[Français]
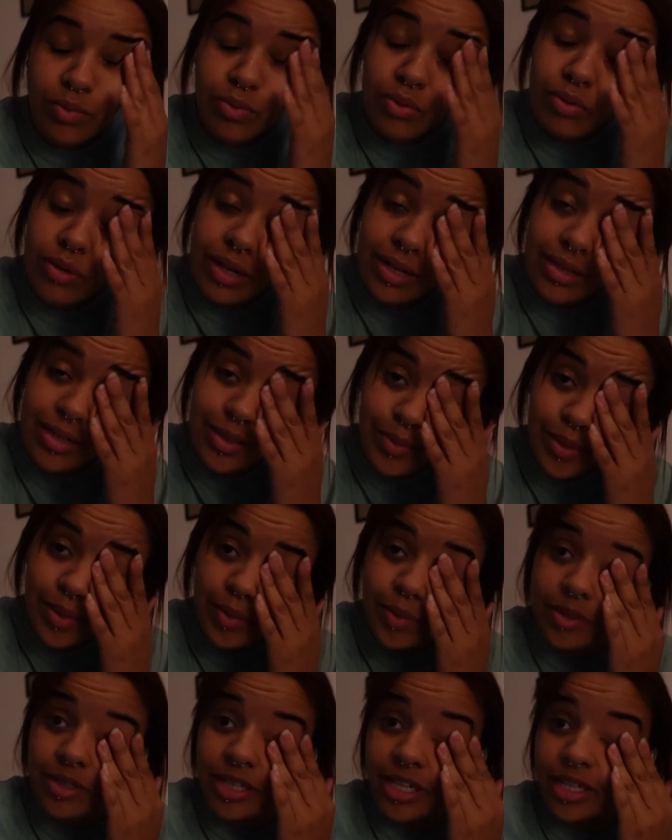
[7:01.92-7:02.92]
pour la simple et
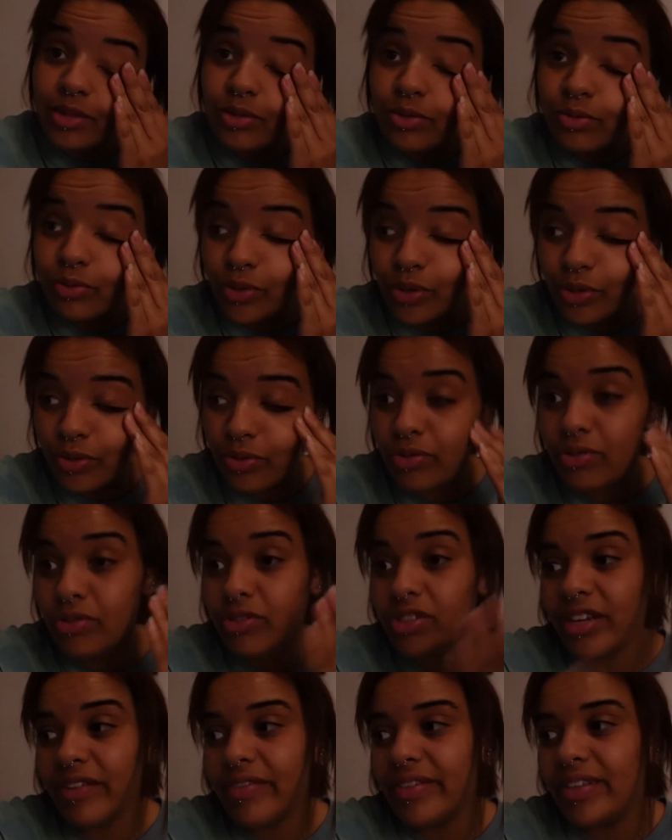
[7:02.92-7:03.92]
bonne raison que
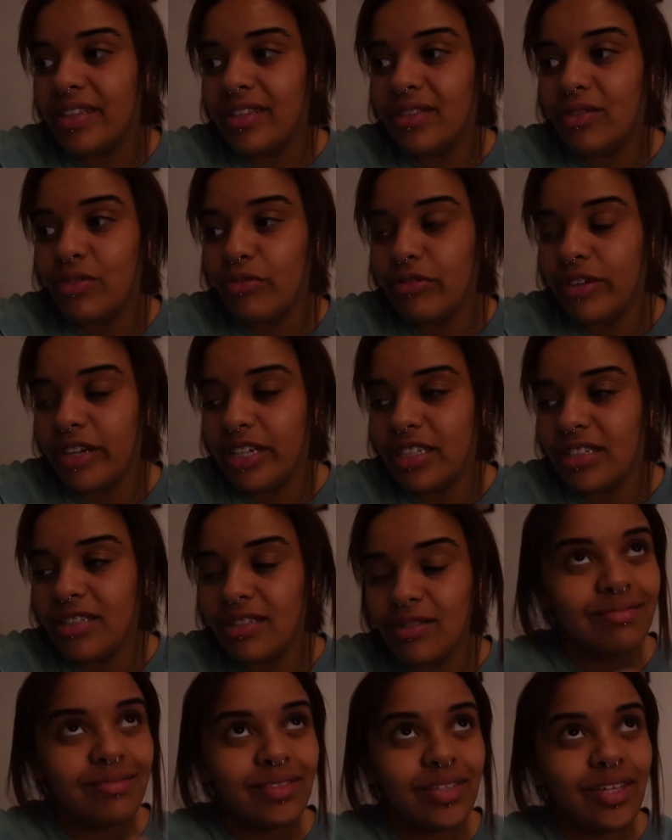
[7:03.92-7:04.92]
j'avais deux
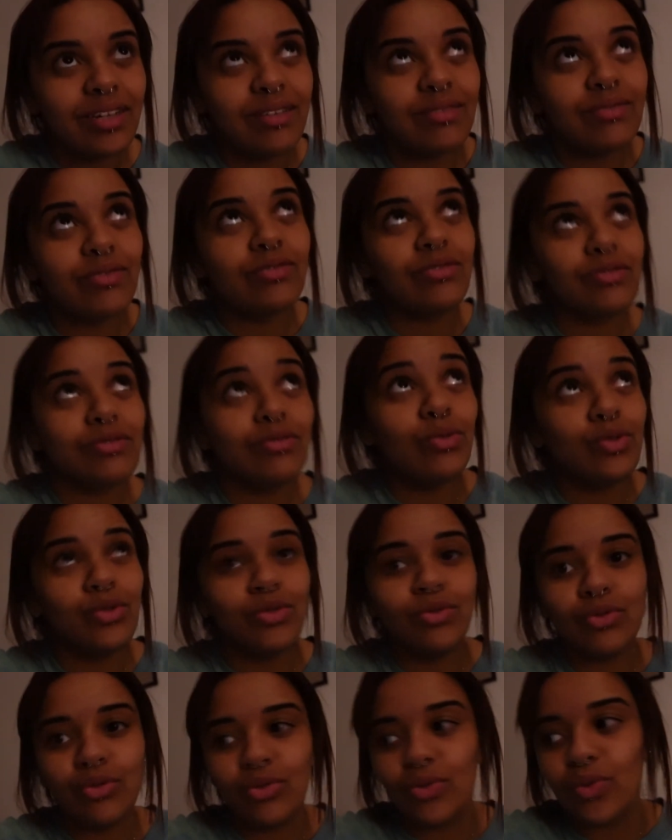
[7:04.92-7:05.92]
valises, enfin euh,
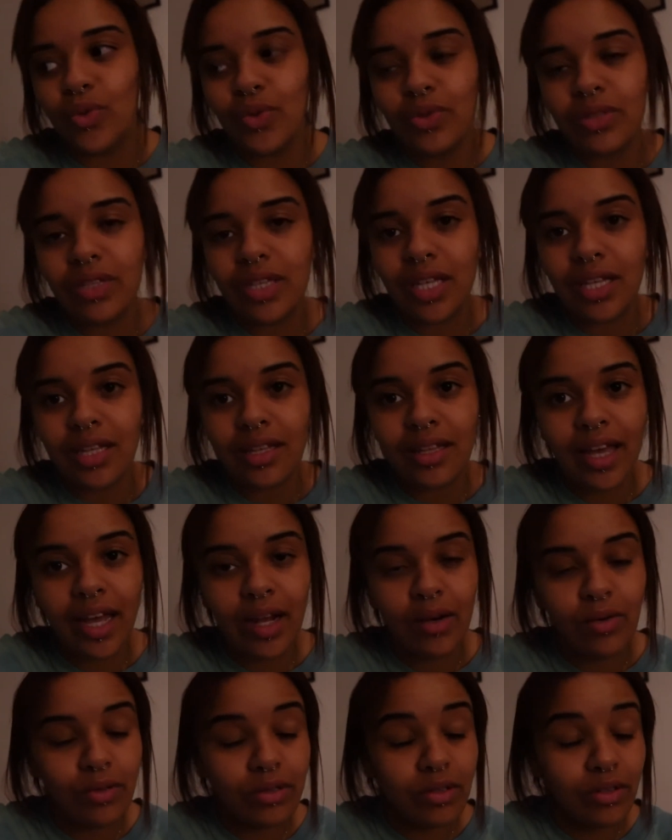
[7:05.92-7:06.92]
surtout une qui était très
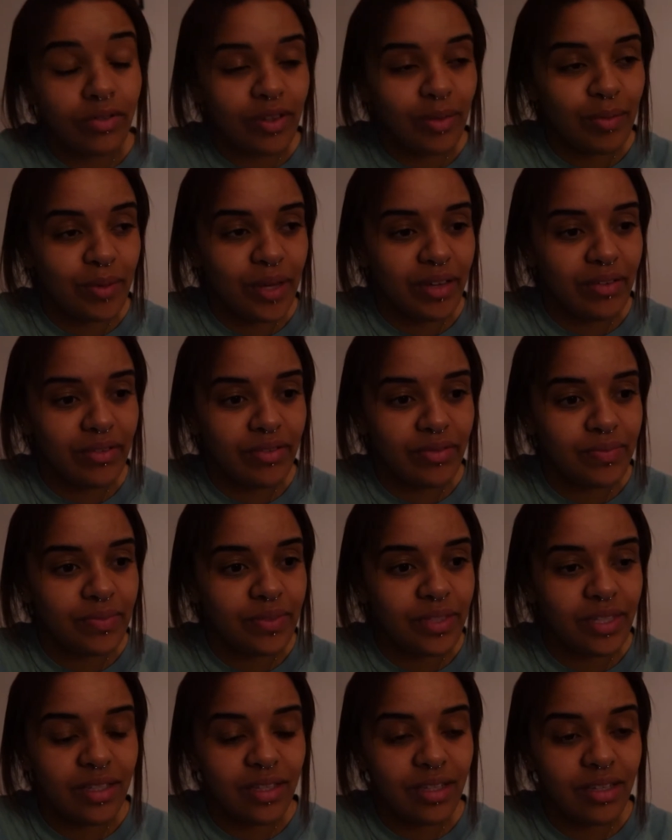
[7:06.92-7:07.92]
lourde, enfin bref,
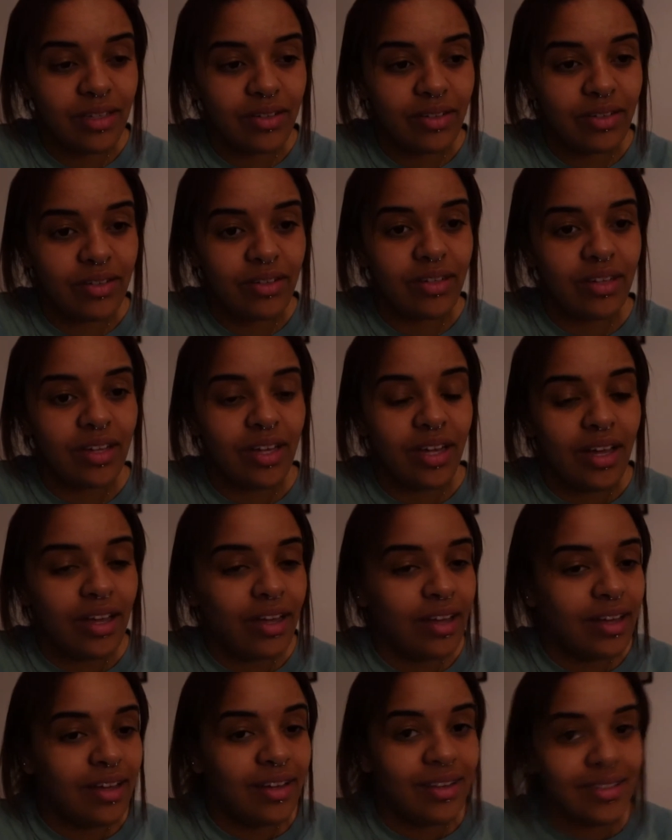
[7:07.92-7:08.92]
c'était euh,
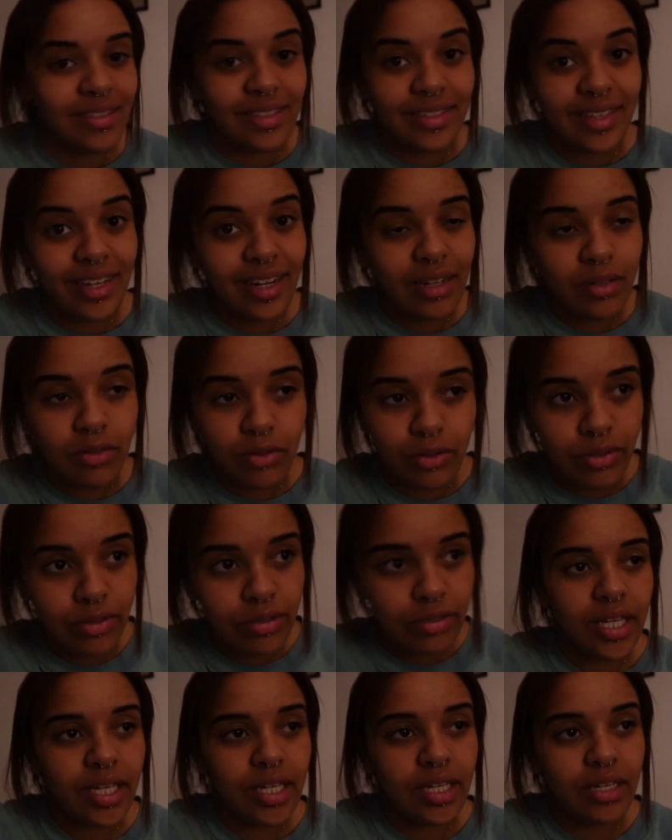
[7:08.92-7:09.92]
c'était la
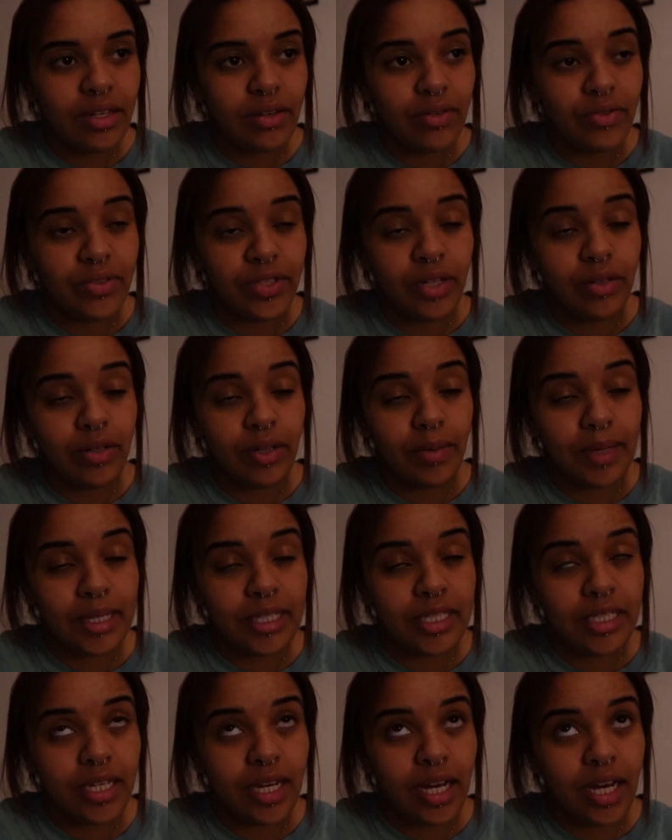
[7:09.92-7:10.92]
course et au final on est
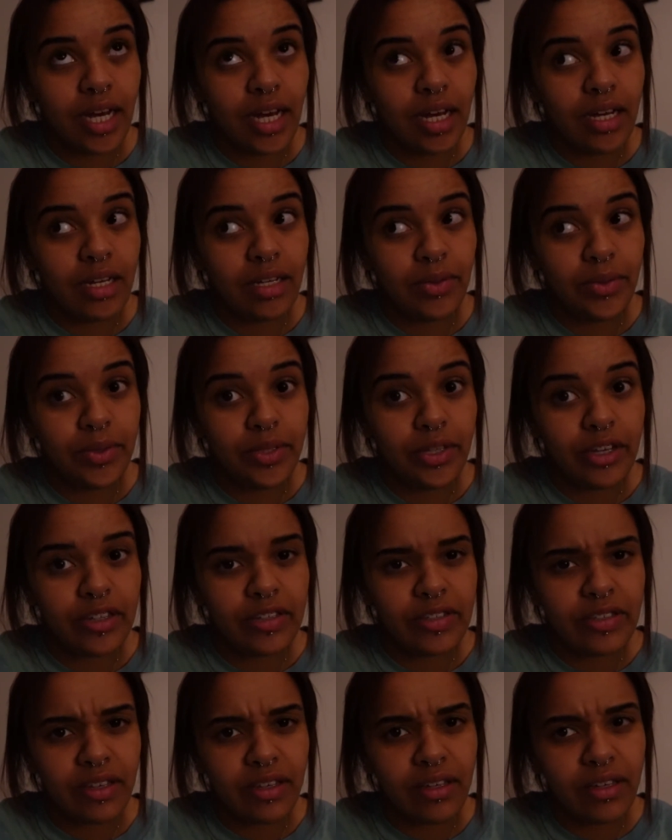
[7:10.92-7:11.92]
parti à
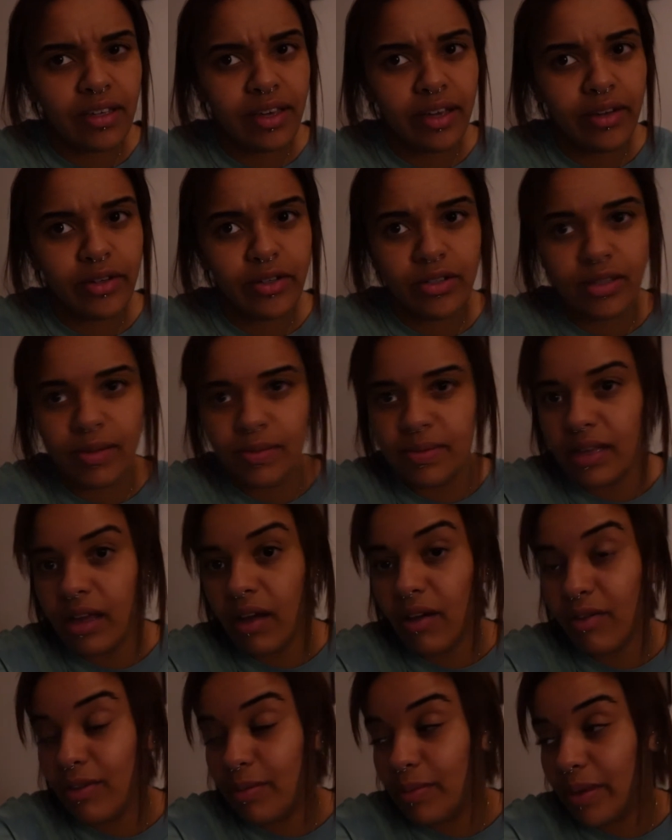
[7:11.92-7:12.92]
8h05, quelque chose comme
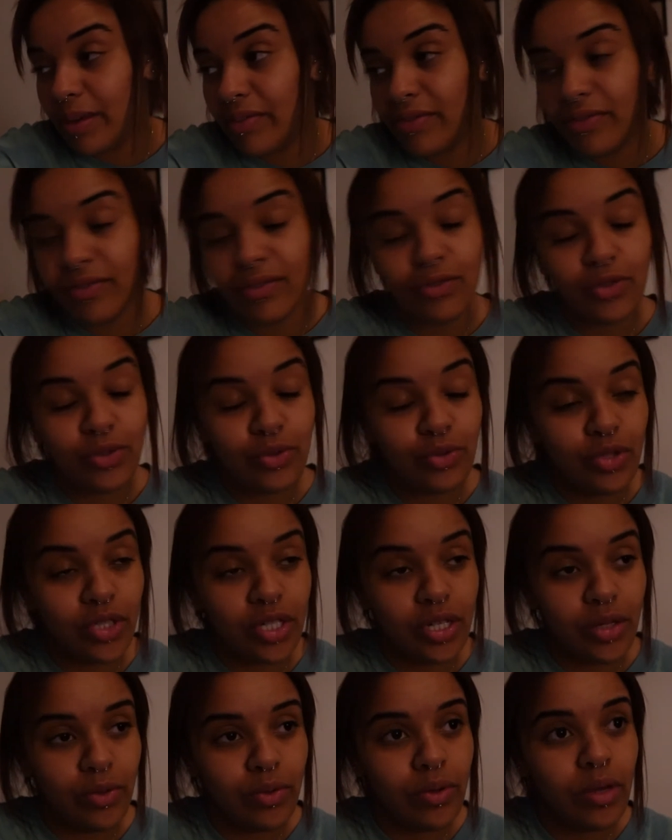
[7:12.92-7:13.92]
ça, enfin bref, du coup je
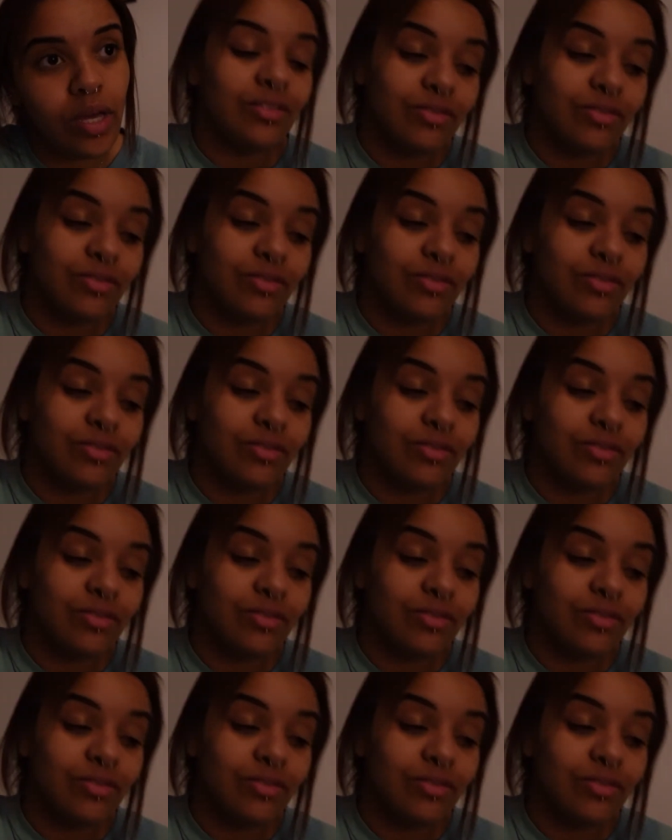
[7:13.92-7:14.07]
l'ai eu.